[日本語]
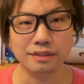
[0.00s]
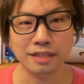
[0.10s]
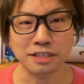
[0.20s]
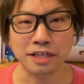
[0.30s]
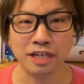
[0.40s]

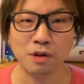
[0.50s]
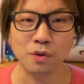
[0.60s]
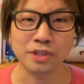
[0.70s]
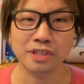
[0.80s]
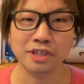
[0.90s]
なぜ笑顔
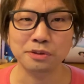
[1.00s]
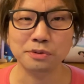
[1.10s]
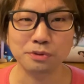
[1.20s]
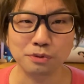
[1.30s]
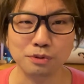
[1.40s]
を言ったかと
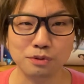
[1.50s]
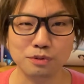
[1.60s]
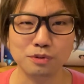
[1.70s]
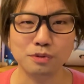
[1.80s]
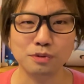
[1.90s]
いうと、
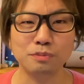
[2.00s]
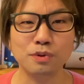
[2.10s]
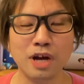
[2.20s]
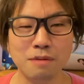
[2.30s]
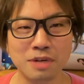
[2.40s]

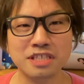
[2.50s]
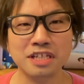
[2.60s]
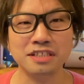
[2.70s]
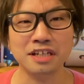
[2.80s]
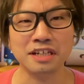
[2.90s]
僕浜ちゃ
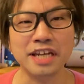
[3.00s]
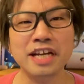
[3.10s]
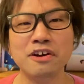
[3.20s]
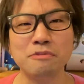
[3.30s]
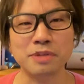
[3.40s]
んになんか笑
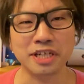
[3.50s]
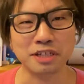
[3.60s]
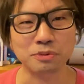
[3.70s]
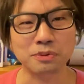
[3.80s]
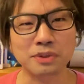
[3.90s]
顔みたい
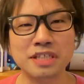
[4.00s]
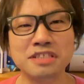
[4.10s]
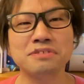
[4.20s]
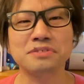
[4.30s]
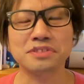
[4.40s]
なことを感
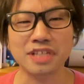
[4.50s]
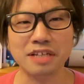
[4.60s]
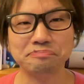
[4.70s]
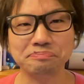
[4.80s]
じるんですね。